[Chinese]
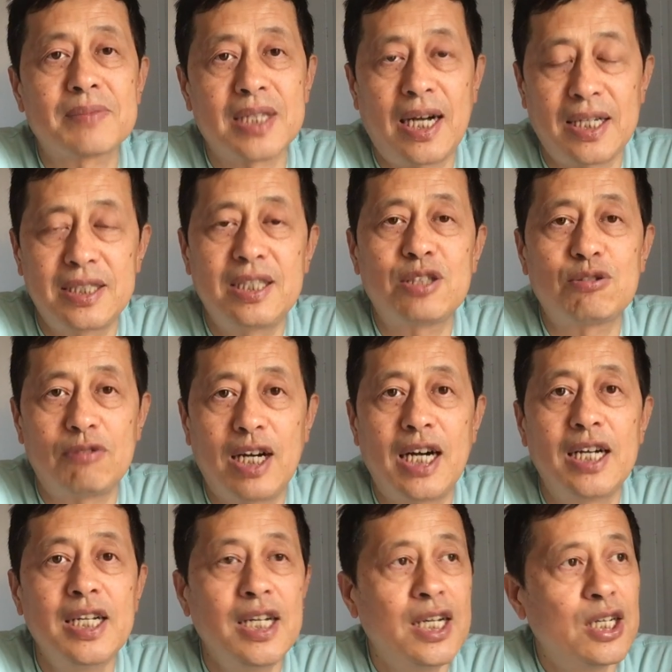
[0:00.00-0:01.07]
啊，记住啊，
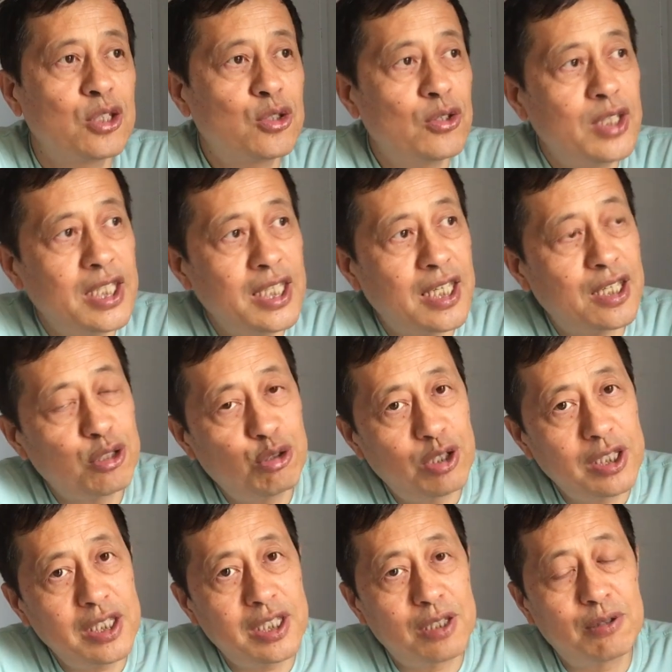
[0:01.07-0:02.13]
作为那个
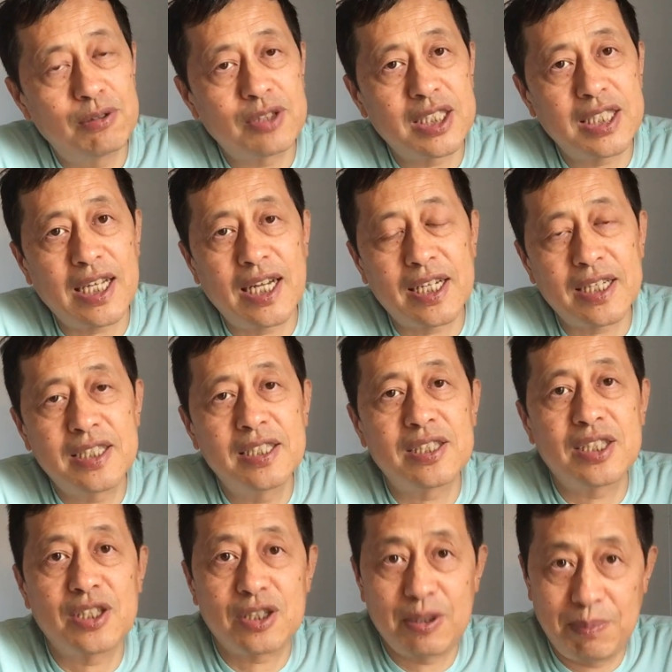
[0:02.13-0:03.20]
群体控制下的个
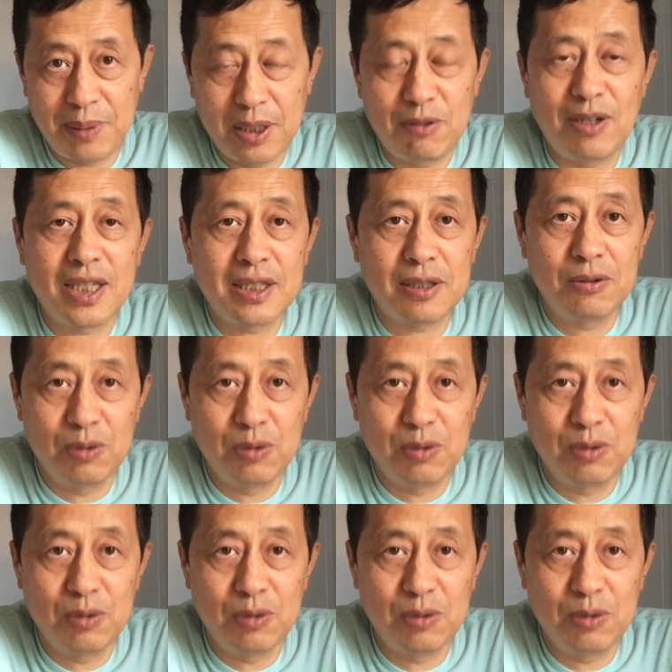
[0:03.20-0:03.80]
体是悲观的。